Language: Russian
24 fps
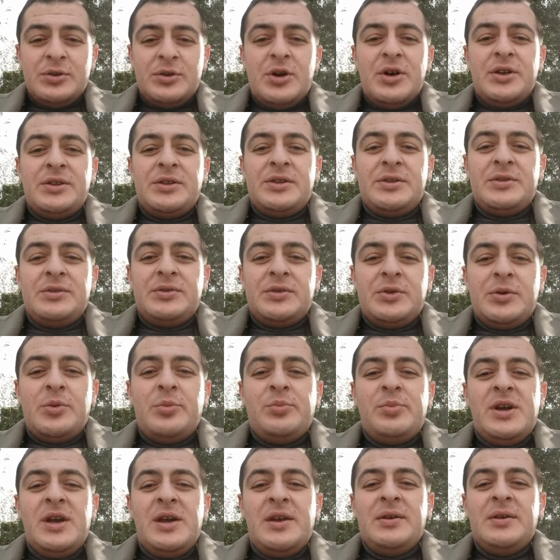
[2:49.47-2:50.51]
то, то
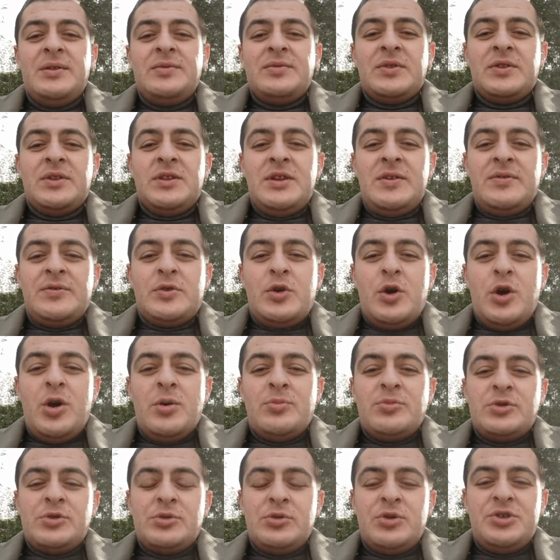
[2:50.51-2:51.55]
мы ни в
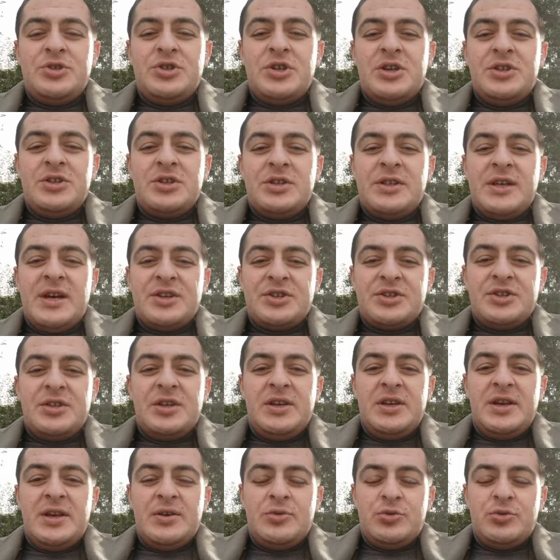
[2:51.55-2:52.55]
коем случае не должны